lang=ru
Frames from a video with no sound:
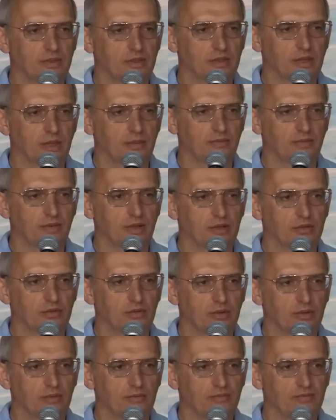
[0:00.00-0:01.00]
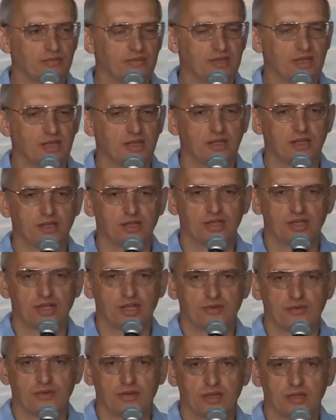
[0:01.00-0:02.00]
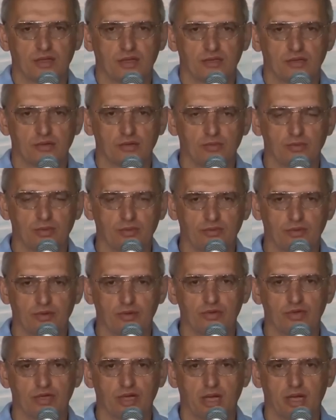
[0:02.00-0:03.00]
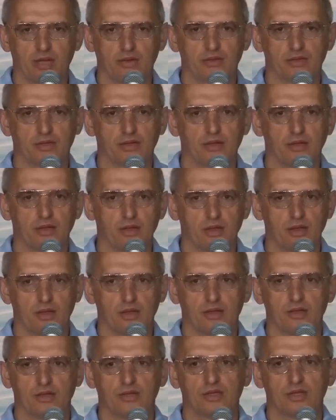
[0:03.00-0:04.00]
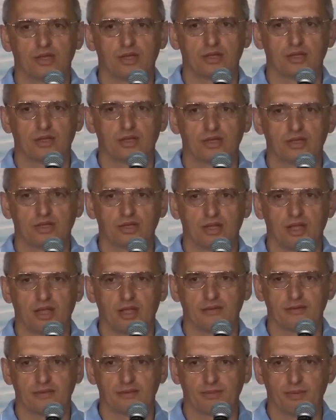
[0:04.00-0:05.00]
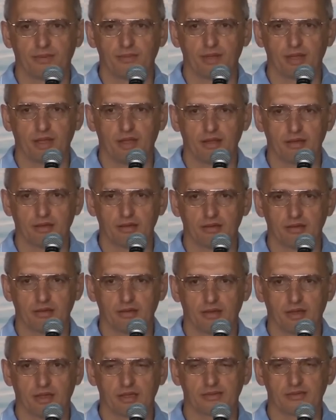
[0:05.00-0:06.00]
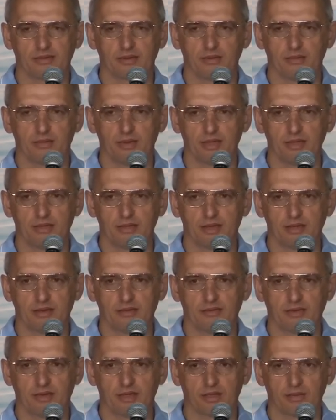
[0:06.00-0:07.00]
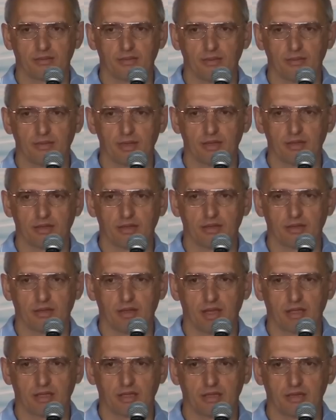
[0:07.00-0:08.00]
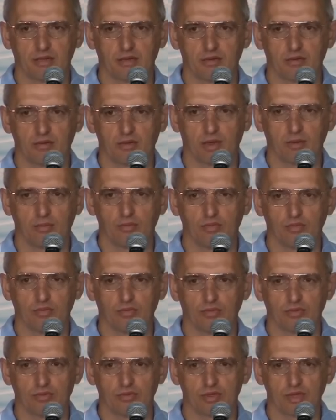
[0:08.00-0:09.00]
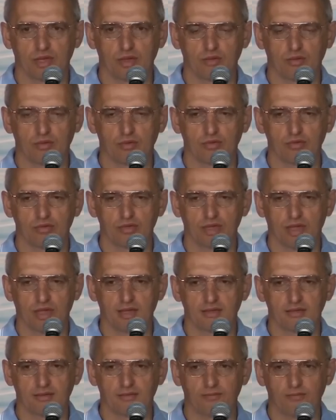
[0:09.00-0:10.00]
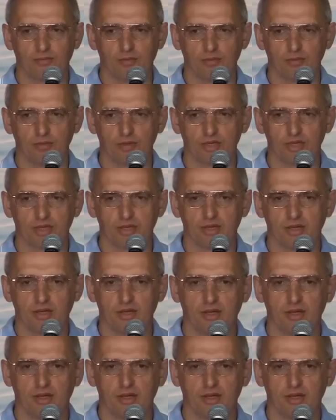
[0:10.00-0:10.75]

этап, в котором все ниточки вот эти судьбы включаются, и человек начинает вспоминать о своих близких в этот момент, от тех, кому нужда, кто нуждается в помощи.